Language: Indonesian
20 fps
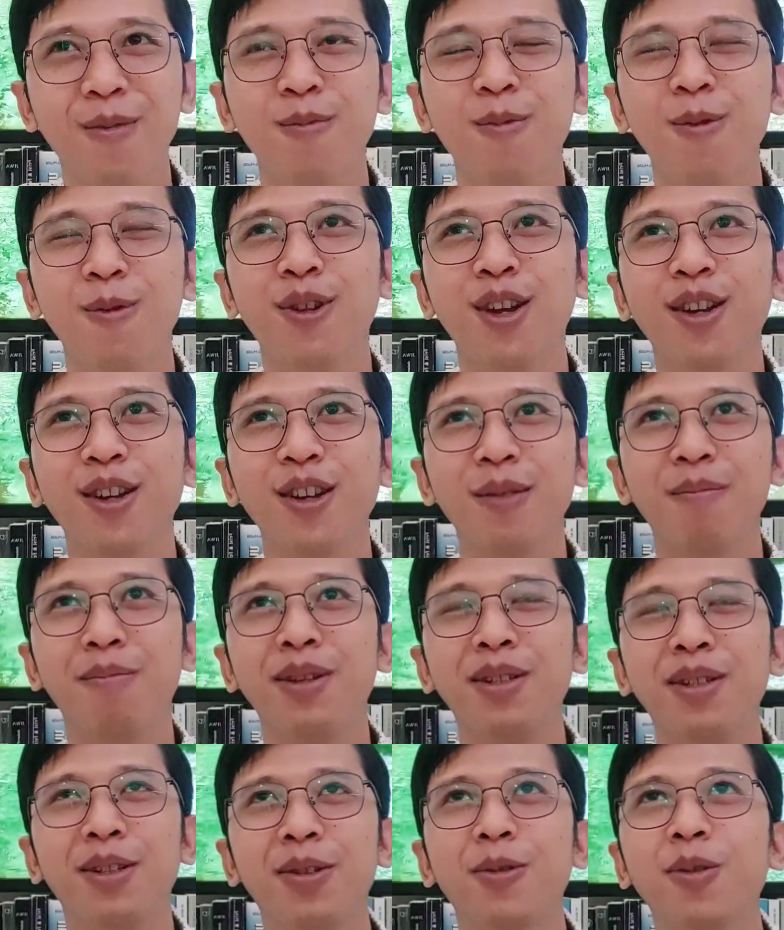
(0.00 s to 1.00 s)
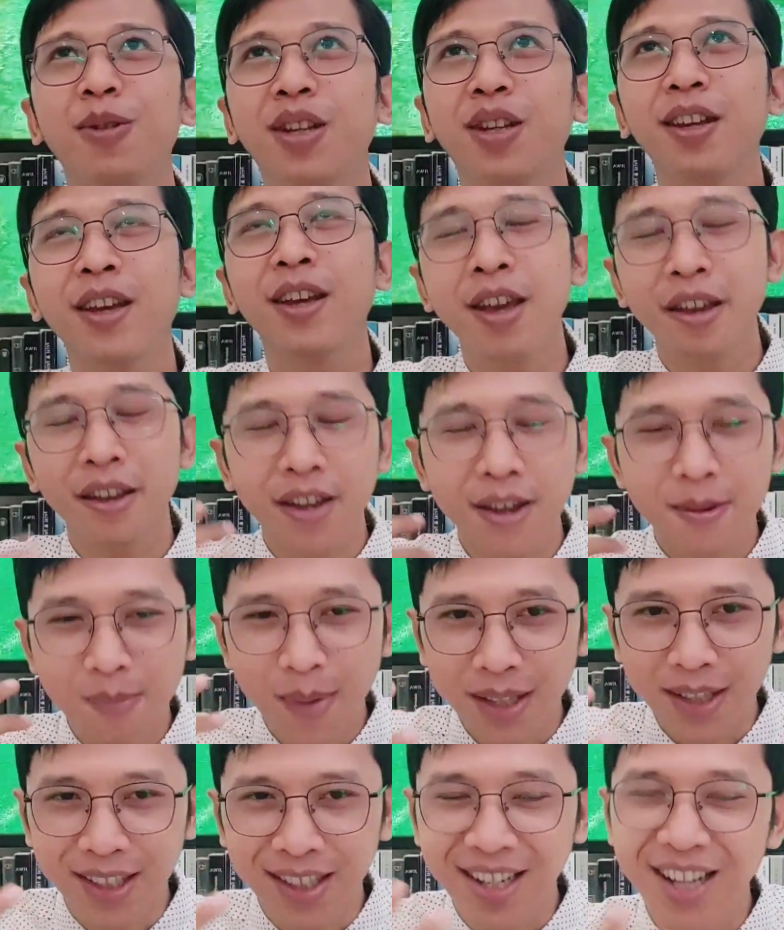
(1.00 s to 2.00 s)
Kemudian iblis itu
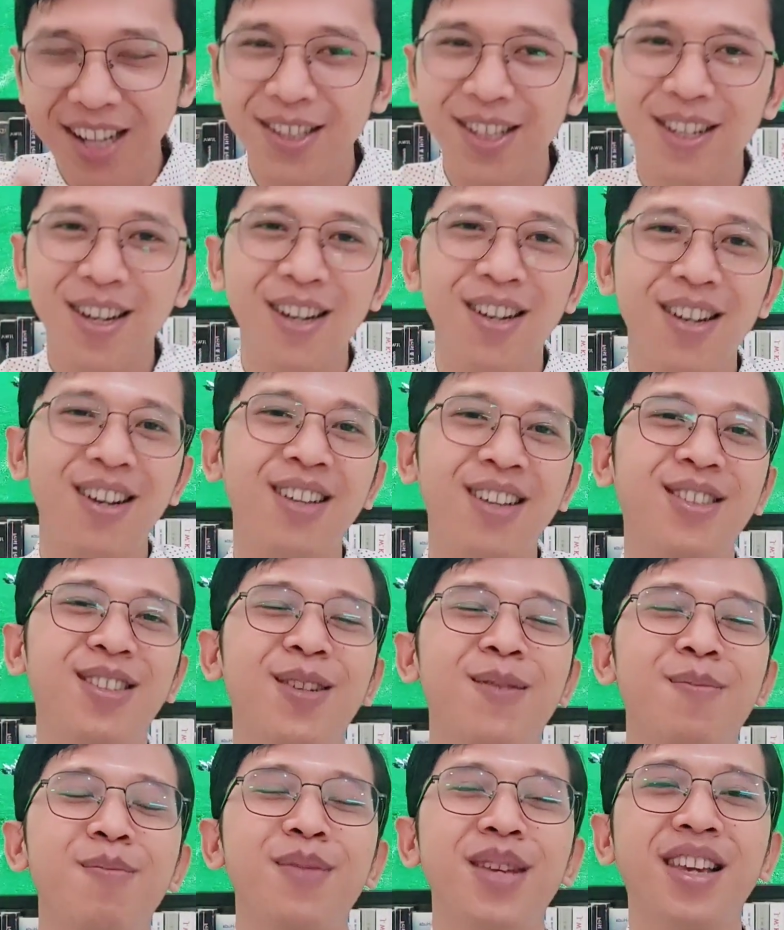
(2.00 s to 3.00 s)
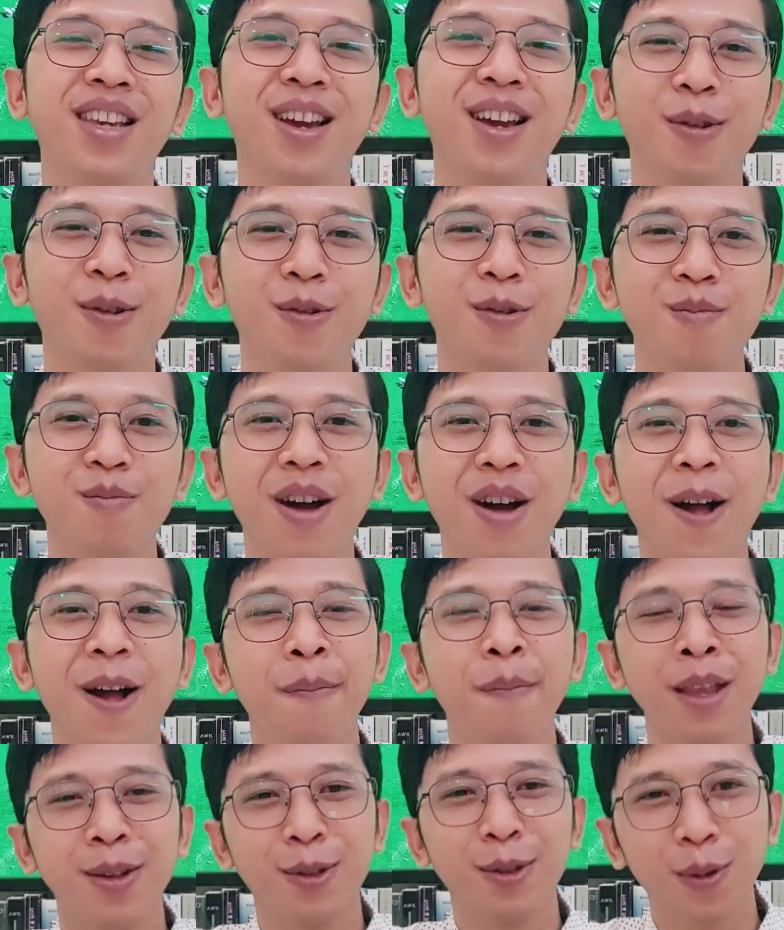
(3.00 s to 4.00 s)
diimajinasikan dengan sedemikian
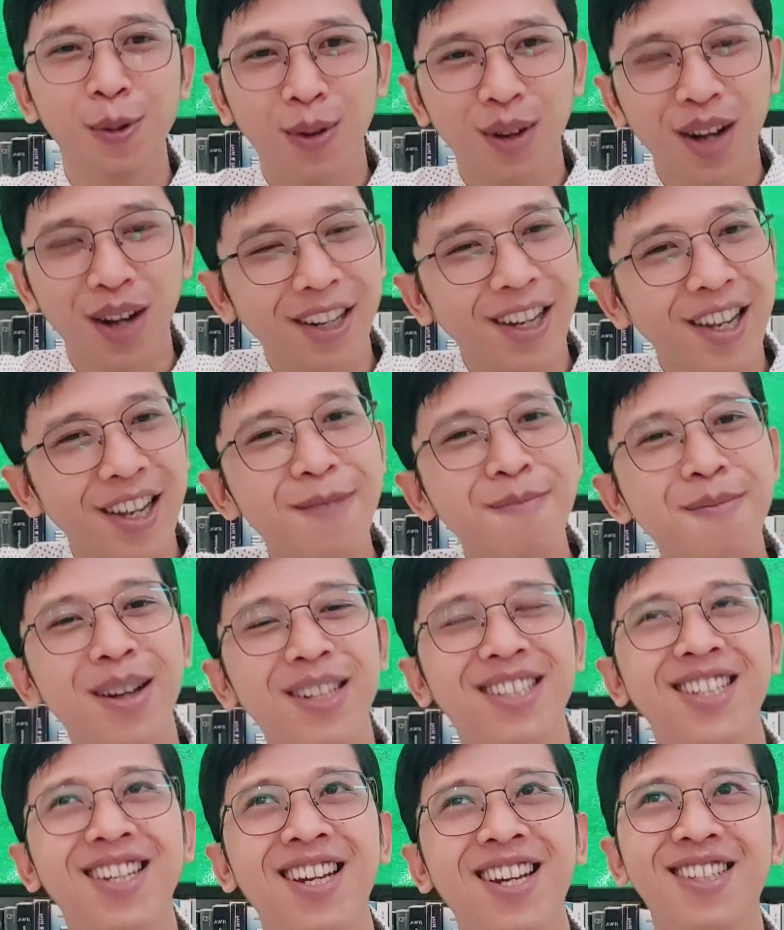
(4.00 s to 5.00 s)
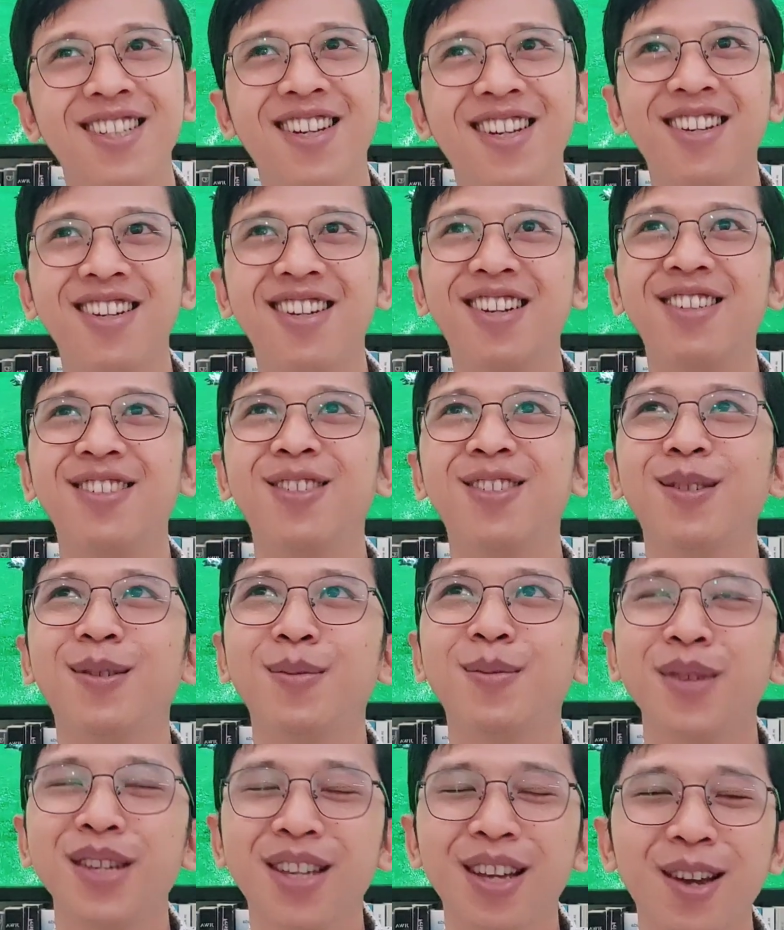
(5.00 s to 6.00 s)
rupa, surga diimajinasikan dengan
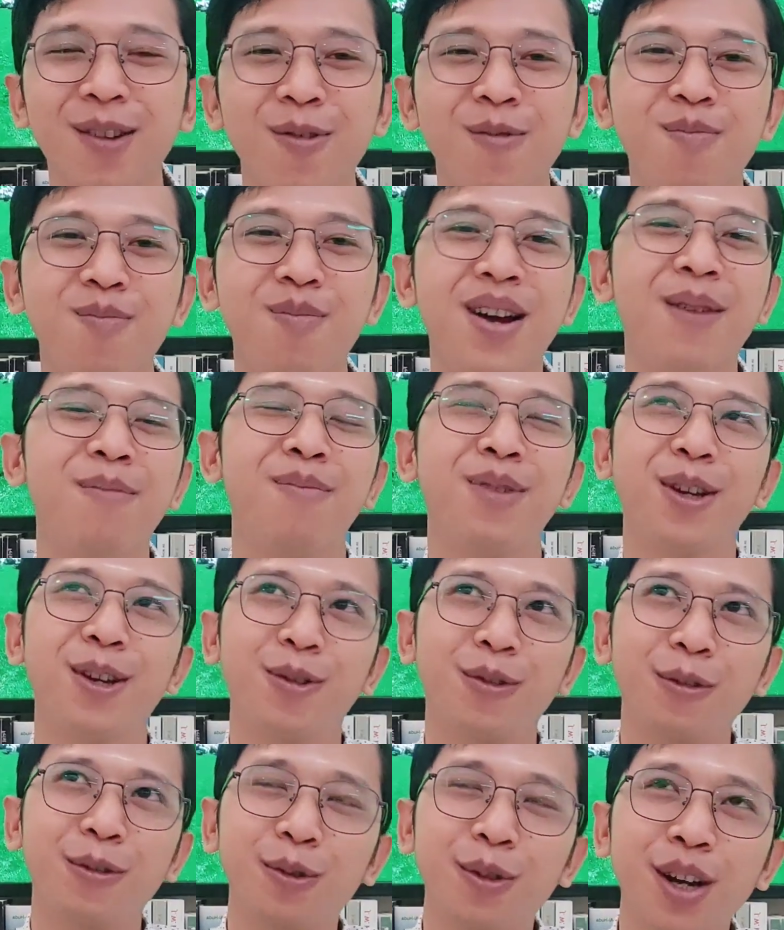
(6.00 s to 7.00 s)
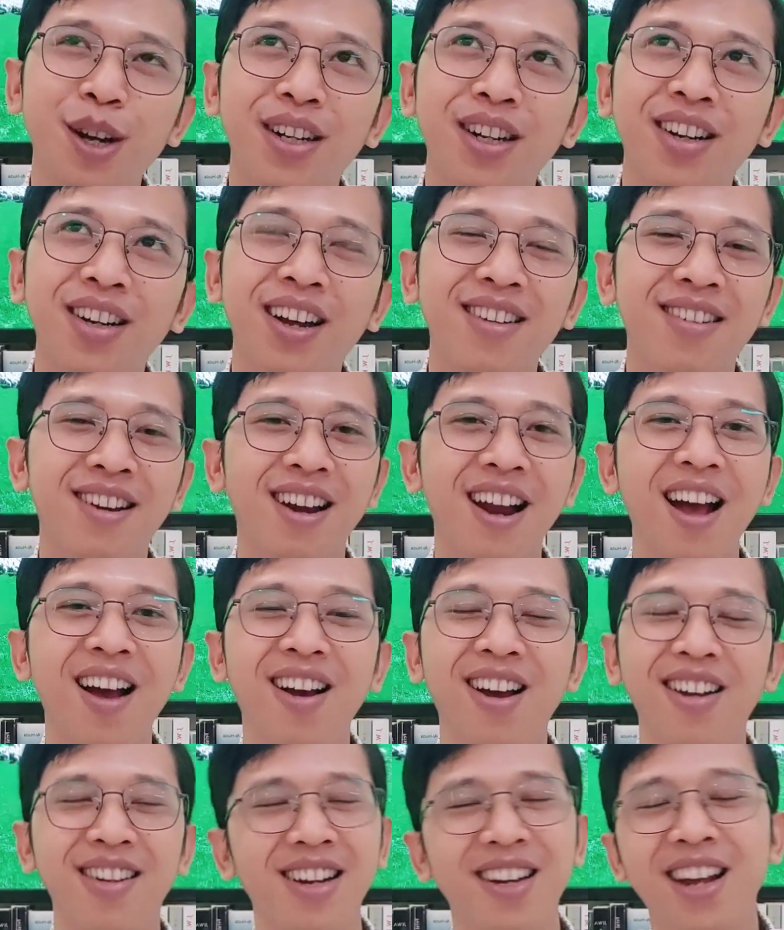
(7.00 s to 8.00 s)
sedemikian rupa, begitu juga dengan
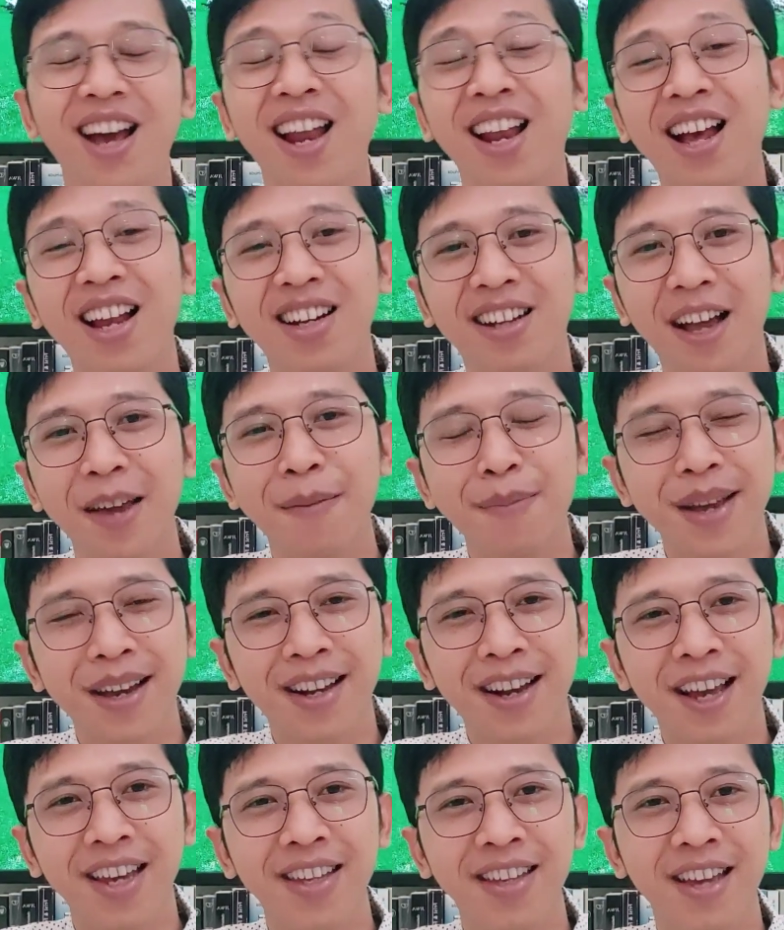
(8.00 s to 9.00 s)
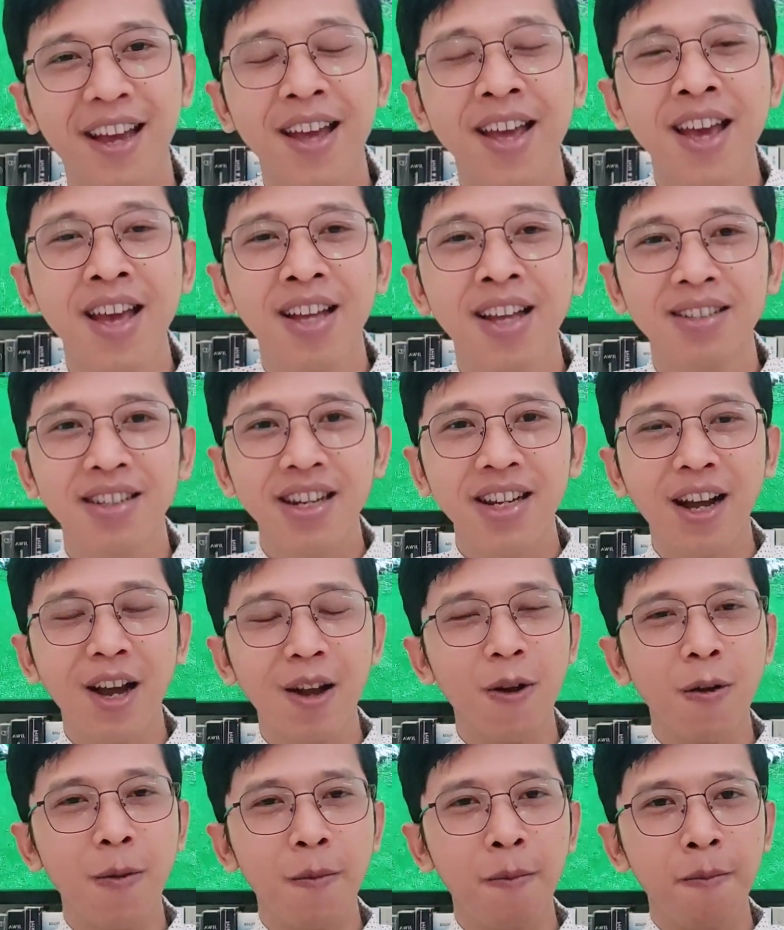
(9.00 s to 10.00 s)
neraka dan hal-hal gaib yang lainnya. Jadi
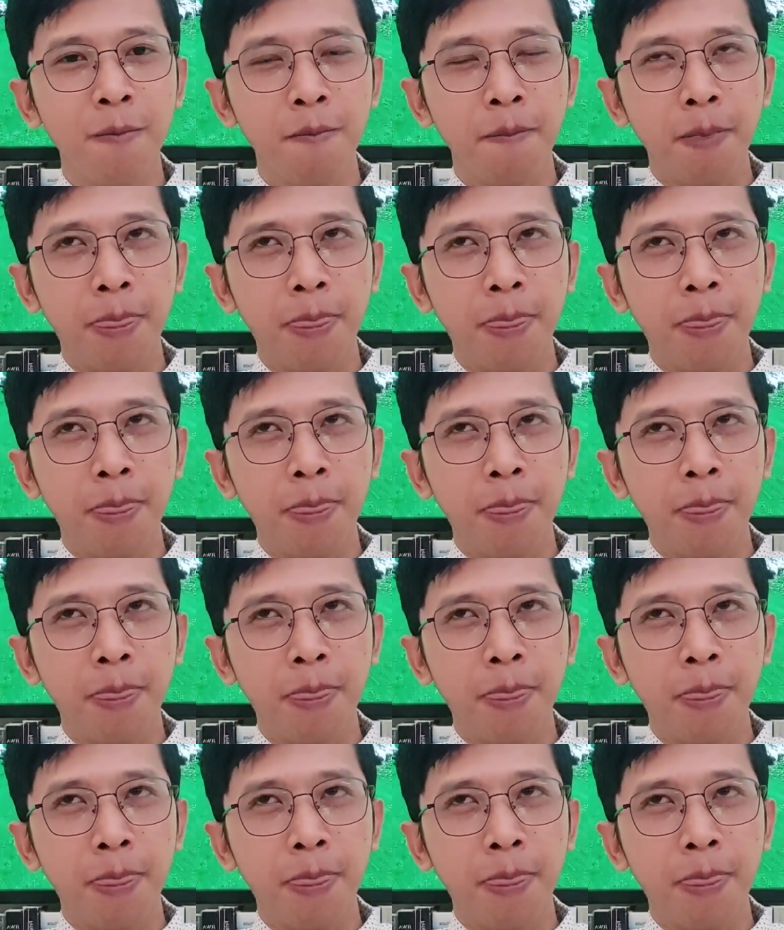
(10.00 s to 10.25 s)
kalau